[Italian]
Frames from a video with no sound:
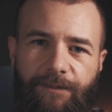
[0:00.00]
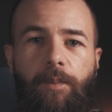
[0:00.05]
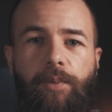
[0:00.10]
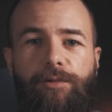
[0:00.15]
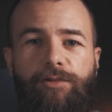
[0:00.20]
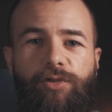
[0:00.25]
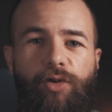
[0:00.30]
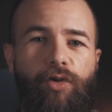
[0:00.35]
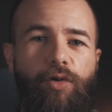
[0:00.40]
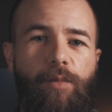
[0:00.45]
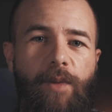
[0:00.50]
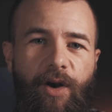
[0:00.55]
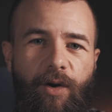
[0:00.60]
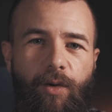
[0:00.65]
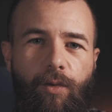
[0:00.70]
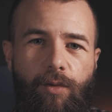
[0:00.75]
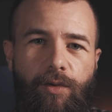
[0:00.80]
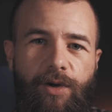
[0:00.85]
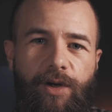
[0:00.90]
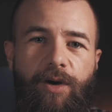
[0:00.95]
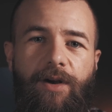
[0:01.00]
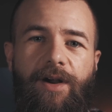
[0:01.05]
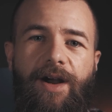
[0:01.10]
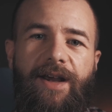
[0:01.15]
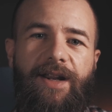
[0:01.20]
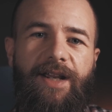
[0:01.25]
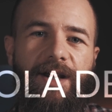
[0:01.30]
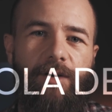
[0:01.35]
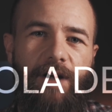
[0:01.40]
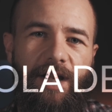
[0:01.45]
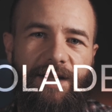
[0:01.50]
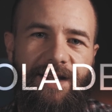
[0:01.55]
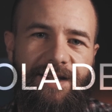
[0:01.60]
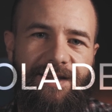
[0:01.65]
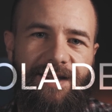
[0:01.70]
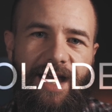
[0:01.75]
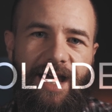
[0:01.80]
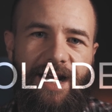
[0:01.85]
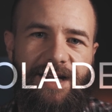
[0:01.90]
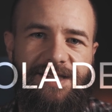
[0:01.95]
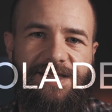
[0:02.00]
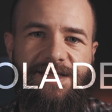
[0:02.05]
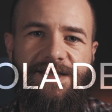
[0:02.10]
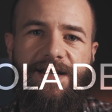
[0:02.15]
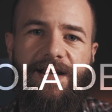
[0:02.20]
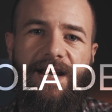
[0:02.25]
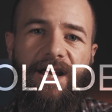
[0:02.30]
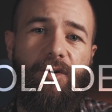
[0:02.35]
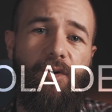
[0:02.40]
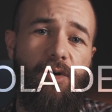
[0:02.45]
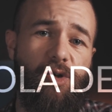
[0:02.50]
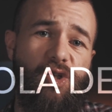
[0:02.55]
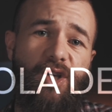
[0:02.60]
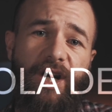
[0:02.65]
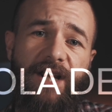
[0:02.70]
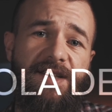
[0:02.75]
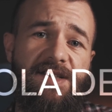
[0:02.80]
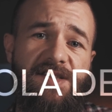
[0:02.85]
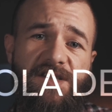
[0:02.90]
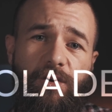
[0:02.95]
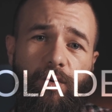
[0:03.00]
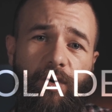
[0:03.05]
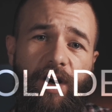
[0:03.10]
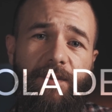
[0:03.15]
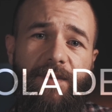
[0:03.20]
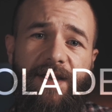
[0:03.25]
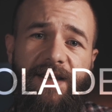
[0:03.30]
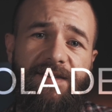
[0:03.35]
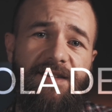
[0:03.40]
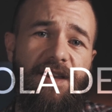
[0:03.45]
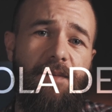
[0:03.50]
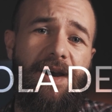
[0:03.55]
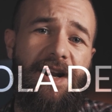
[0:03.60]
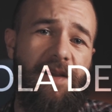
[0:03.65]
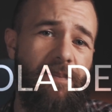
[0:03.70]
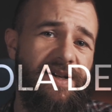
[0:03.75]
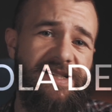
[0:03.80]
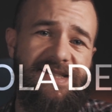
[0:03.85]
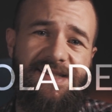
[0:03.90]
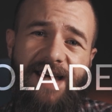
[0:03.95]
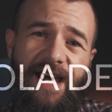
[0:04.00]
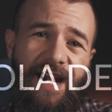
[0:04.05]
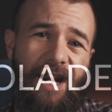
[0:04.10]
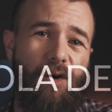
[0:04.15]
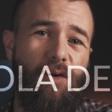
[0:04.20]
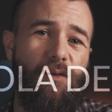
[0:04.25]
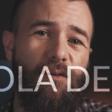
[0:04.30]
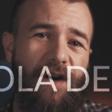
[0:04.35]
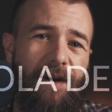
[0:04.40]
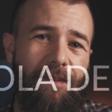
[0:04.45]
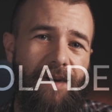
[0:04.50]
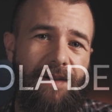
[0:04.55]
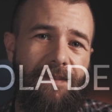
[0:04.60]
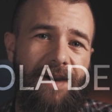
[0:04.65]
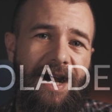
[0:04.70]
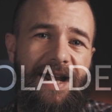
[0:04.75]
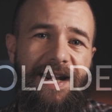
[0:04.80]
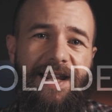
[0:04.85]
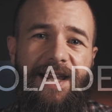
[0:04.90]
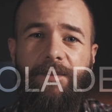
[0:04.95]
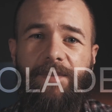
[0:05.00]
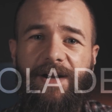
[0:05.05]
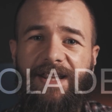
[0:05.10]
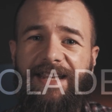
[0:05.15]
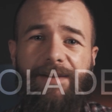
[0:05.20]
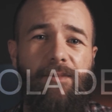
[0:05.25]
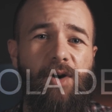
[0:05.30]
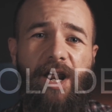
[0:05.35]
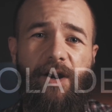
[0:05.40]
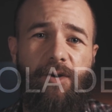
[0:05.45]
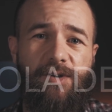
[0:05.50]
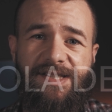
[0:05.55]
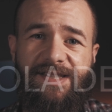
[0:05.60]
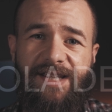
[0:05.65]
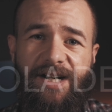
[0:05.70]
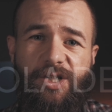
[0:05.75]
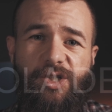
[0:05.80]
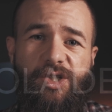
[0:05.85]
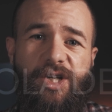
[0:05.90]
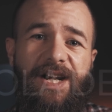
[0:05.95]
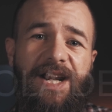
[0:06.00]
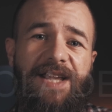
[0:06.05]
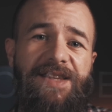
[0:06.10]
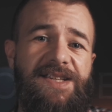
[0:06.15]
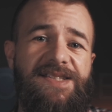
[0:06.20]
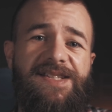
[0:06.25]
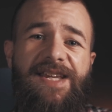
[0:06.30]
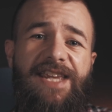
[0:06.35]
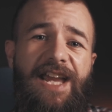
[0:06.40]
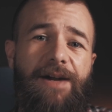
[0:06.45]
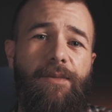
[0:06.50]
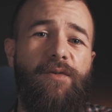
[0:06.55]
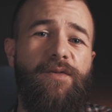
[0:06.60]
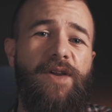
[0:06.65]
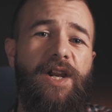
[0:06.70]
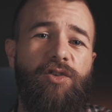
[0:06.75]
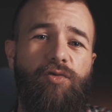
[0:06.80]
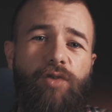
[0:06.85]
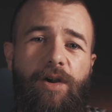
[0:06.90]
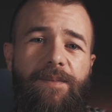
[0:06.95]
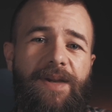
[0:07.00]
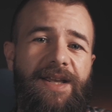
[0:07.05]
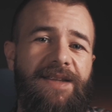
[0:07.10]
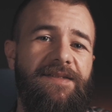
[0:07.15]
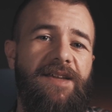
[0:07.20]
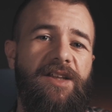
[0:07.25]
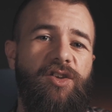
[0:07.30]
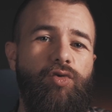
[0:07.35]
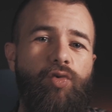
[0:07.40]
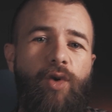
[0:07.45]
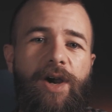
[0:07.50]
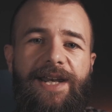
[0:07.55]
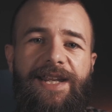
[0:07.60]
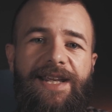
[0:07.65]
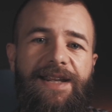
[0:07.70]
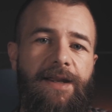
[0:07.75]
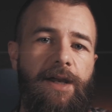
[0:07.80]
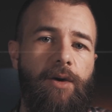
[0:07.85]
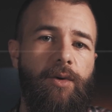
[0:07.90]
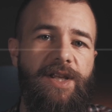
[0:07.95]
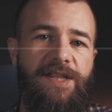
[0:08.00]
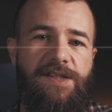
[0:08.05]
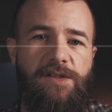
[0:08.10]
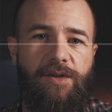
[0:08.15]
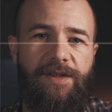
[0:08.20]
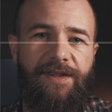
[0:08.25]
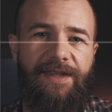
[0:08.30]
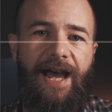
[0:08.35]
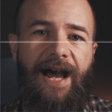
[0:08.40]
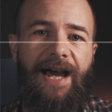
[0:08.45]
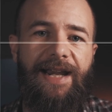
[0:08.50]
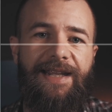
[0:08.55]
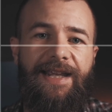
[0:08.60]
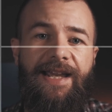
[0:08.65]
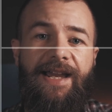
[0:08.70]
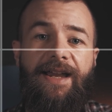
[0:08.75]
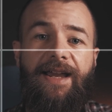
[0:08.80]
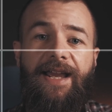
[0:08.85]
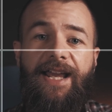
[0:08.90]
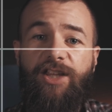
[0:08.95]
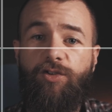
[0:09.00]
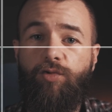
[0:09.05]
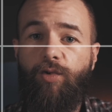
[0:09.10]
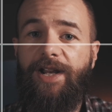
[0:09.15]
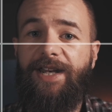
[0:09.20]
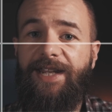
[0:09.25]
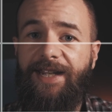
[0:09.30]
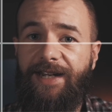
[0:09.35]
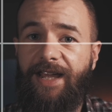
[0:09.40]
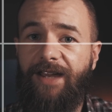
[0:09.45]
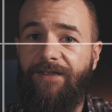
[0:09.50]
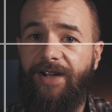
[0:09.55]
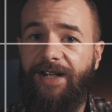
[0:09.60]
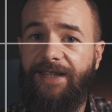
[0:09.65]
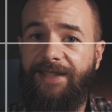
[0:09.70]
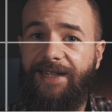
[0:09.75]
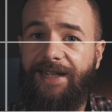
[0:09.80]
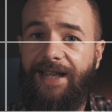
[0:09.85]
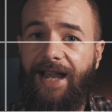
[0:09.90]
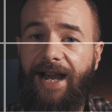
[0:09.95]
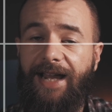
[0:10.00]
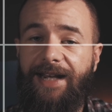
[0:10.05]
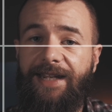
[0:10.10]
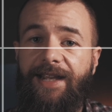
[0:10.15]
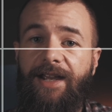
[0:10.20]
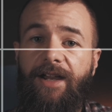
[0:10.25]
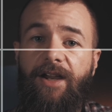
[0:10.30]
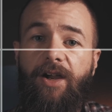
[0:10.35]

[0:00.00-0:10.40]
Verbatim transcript: Punto numero 1, regola dei terzi. La conoscerete sicuramente ma ripassare non fa mai male. Prendiamo la nostra scena e disegniamo virtualmente due linee orizzontali e due linee verticali.